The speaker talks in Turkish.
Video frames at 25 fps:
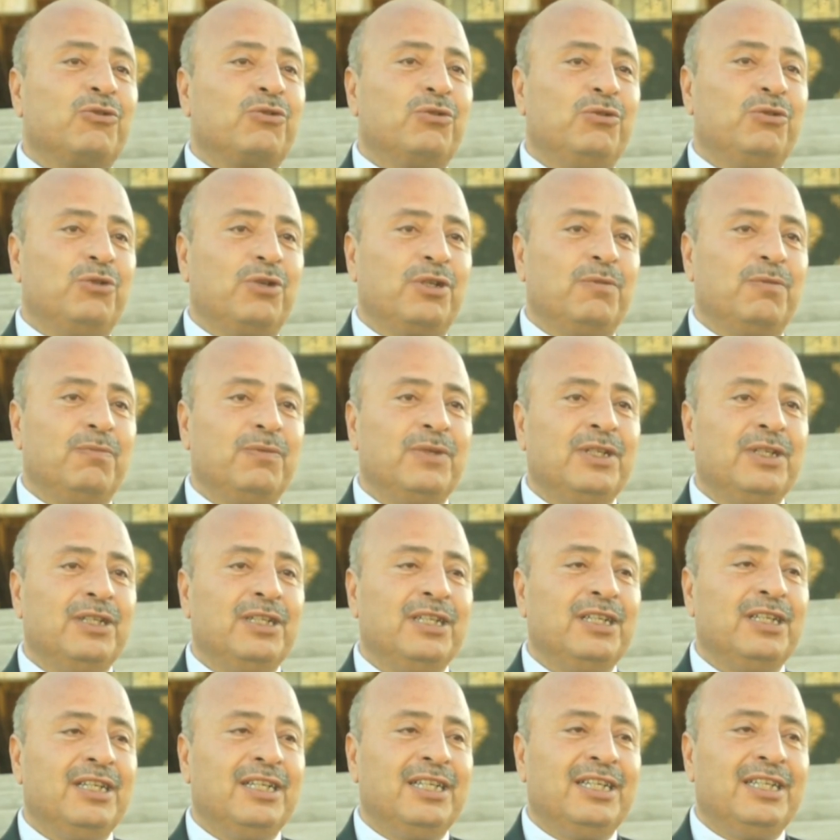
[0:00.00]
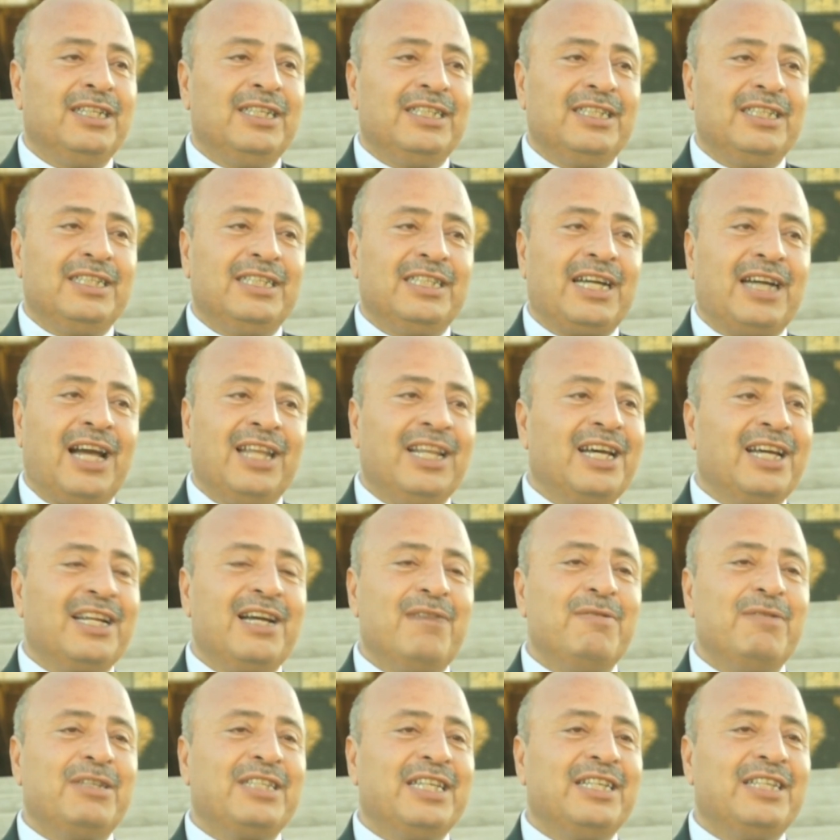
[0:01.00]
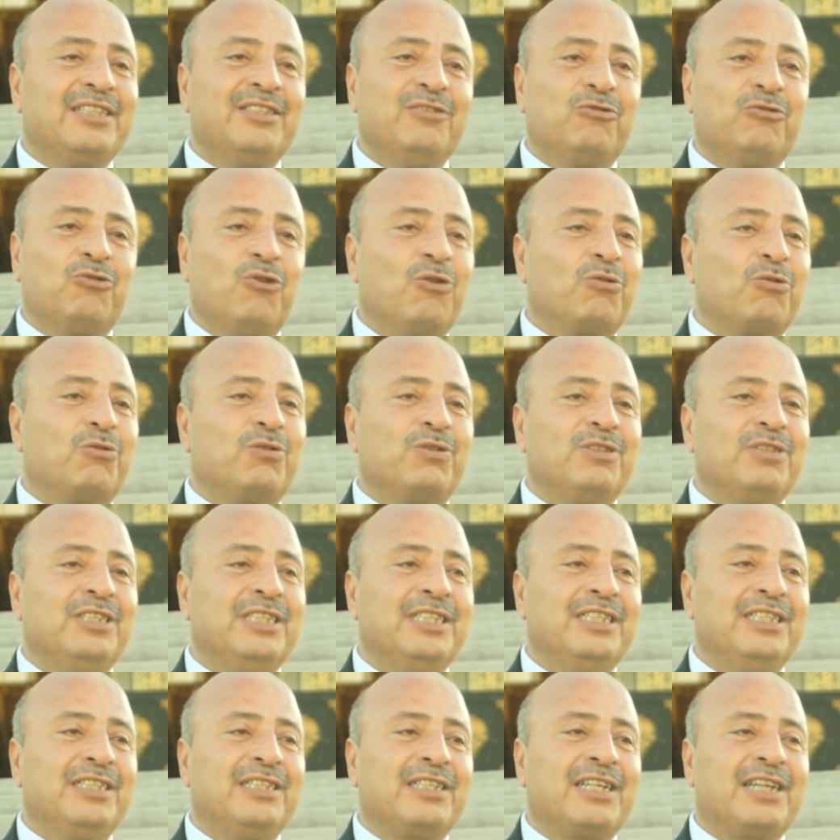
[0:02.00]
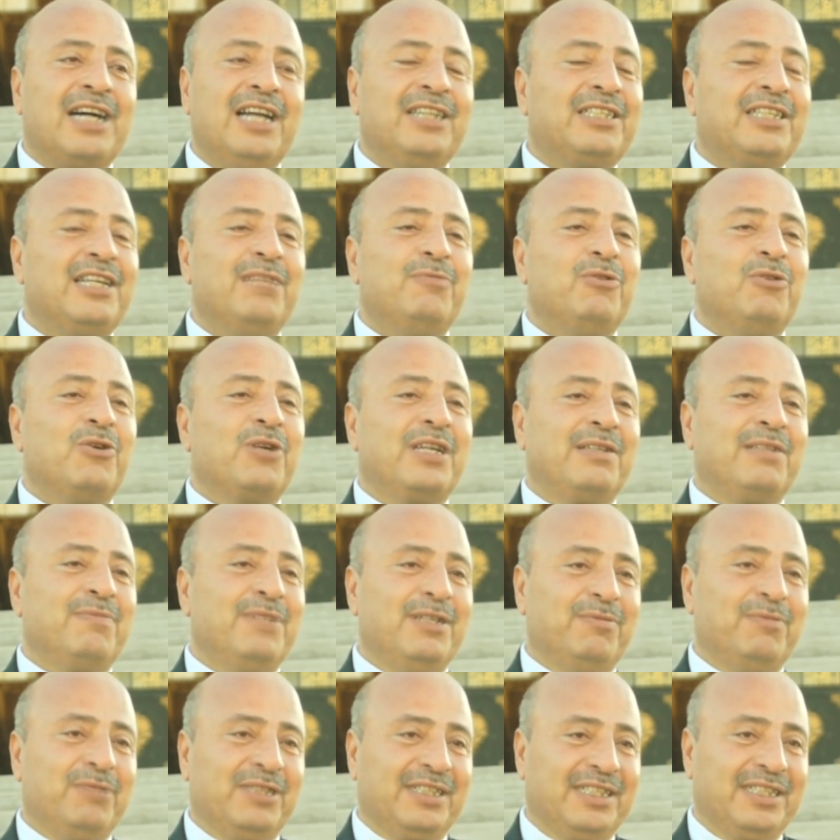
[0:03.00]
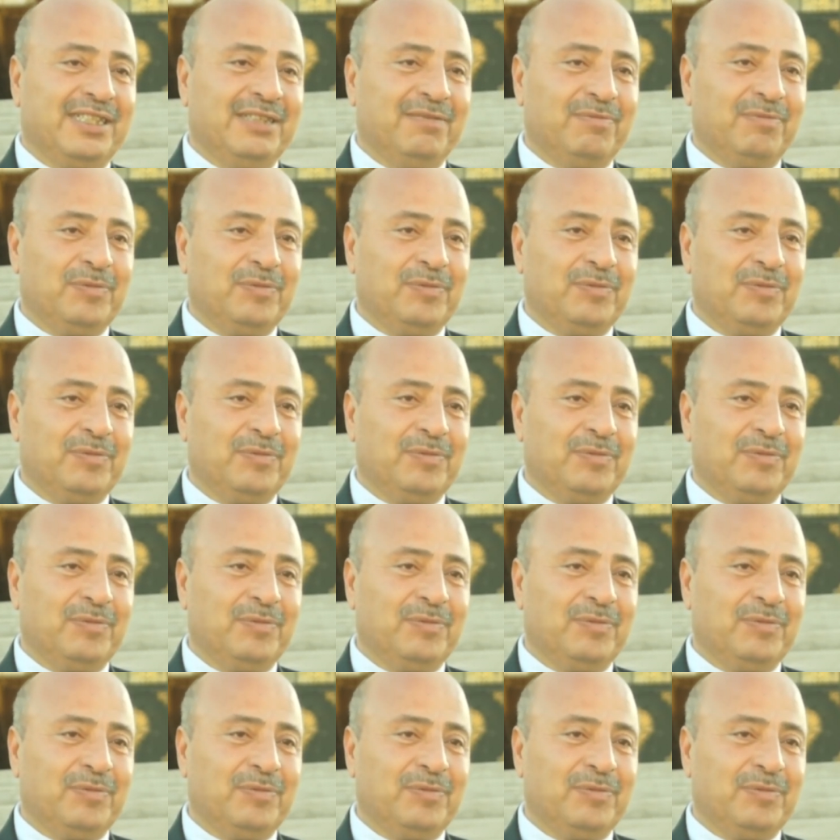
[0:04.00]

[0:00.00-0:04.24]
sunuyorum. E, Allah rahmet eylesin çok e, kaliteli bir öğretmenimizdi.